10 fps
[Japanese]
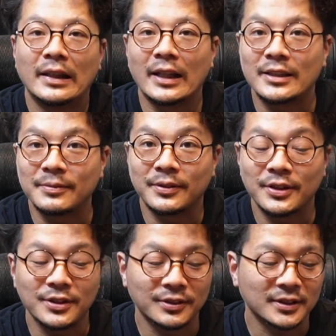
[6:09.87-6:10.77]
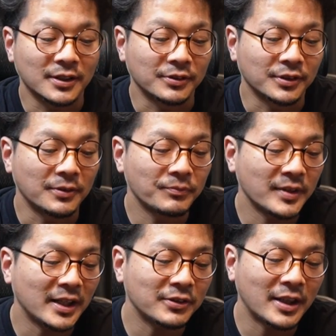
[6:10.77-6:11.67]
8分の1を使うこと
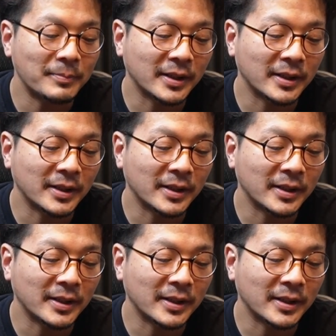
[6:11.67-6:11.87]
であとねやっ